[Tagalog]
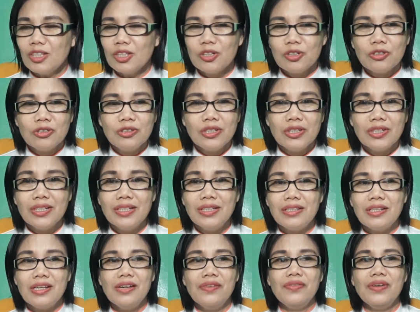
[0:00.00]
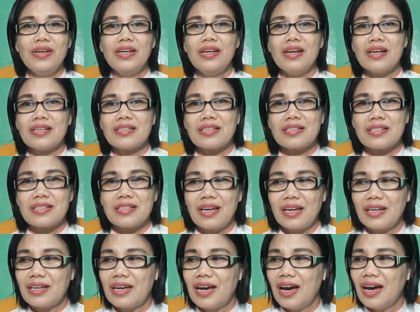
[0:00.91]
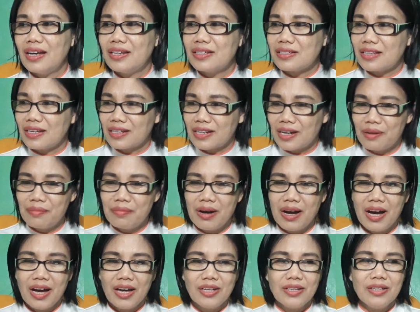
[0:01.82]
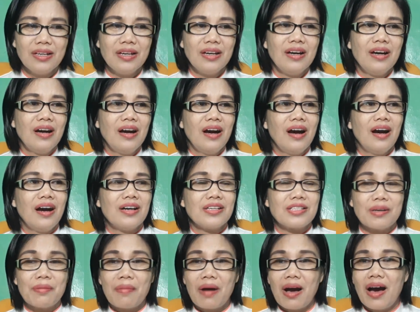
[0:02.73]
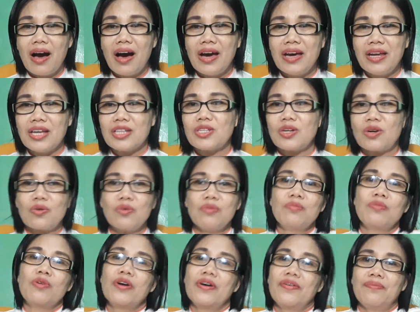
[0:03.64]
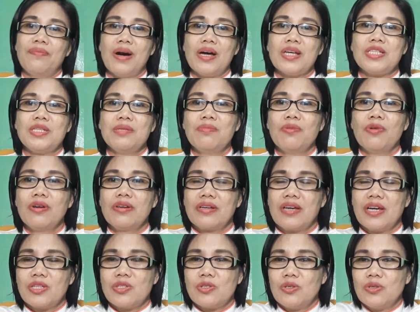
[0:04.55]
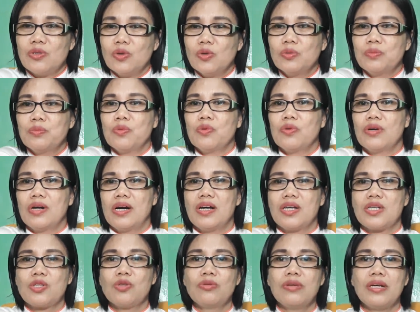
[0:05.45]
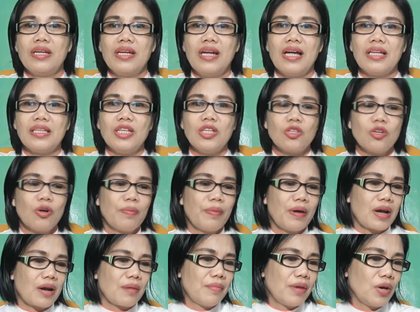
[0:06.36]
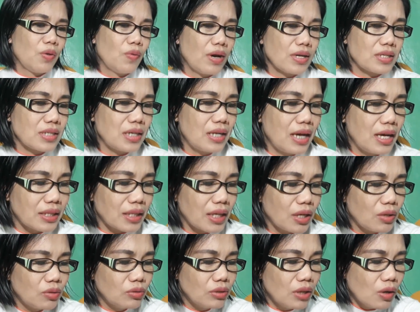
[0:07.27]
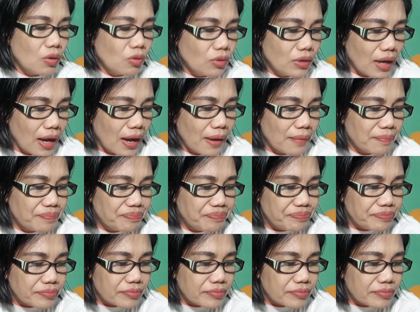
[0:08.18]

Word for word: nanonood ng TV, nasa sasakyan, saan ka man, uh, sa bahay, nasa room mo, if possible, get your notebook. Uh, sulat natin to para maiwasan natin. Unang-una,